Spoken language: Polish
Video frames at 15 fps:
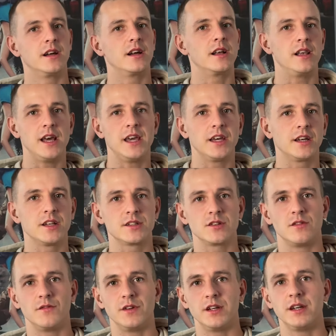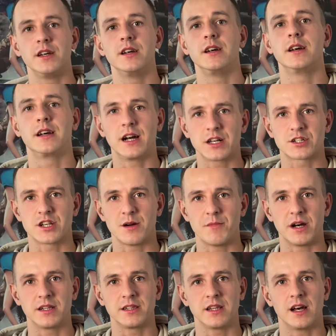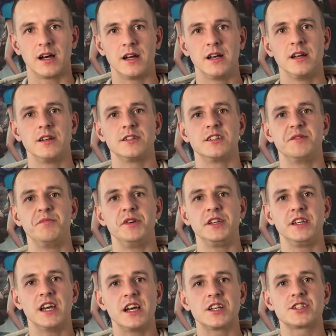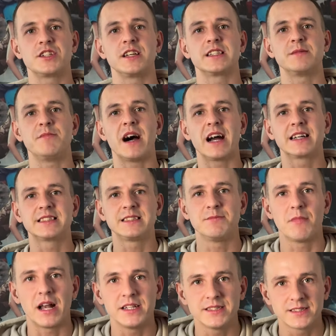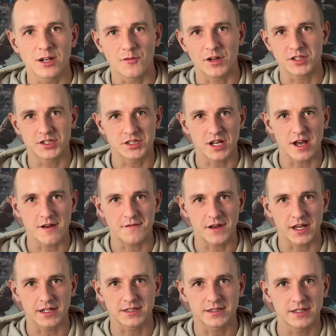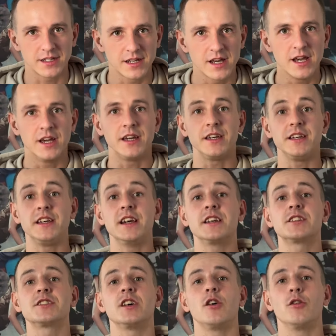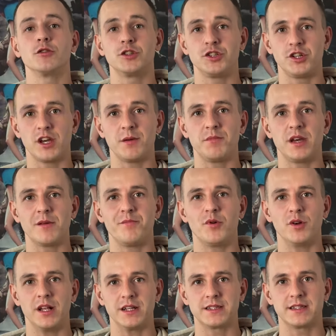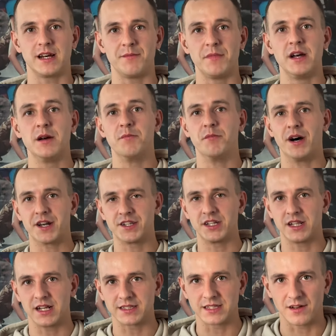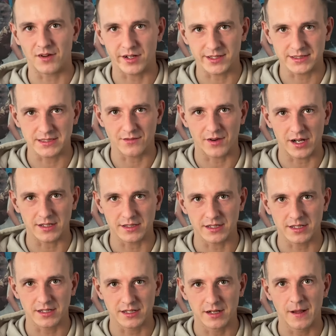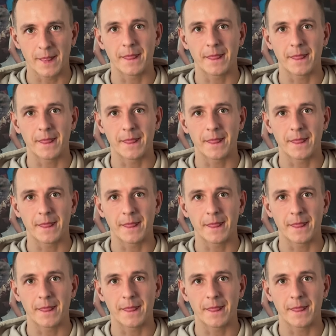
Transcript: klej gryżowy, kasza manna, żeby jeszcze zmaksymalizować te efekty i jeszcze od siebie polecam, bardziej dla zaawansowanych,